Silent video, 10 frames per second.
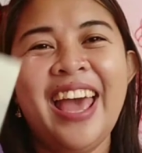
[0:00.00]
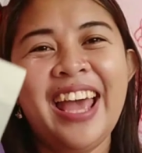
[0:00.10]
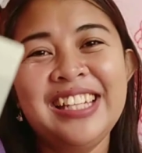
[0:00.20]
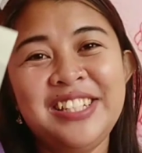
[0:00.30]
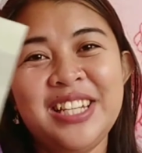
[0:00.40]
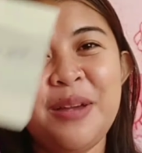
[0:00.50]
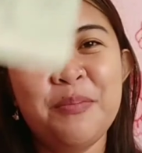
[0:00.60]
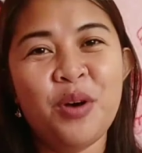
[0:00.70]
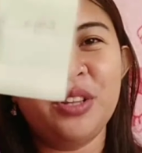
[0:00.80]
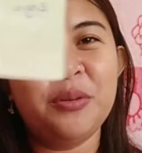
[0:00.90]

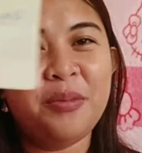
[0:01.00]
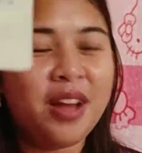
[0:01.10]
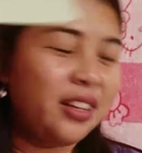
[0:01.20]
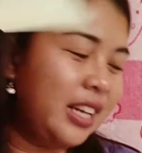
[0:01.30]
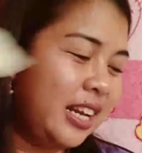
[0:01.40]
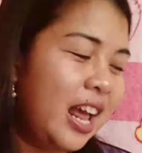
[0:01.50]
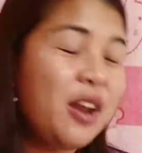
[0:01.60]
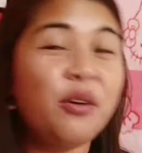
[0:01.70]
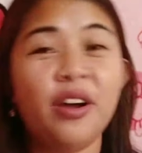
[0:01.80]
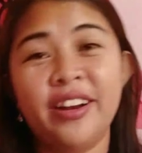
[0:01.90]
NG Motovlog,
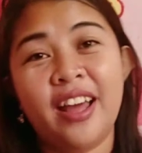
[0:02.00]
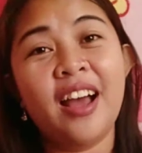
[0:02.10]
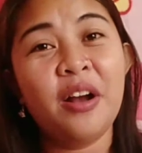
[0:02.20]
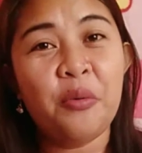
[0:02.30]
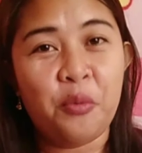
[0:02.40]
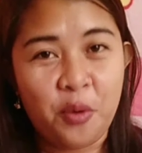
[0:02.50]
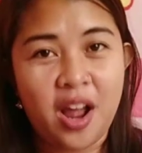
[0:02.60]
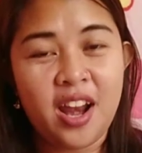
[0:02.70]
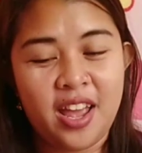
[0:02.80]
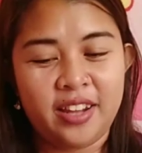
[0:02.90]
nanalo ka ng
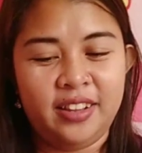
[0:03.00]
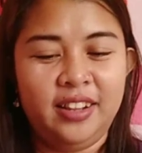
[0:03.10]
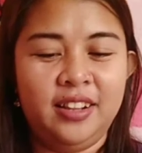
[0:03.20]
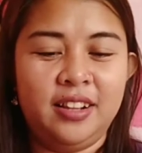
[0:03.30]
wallet.